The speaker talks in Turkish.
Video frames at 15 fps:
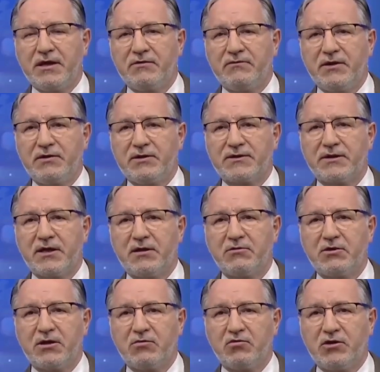ve İslam'ı
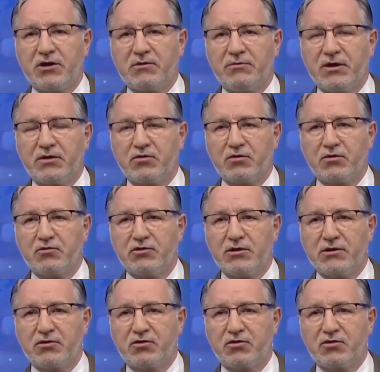kabul etmek durumundadır.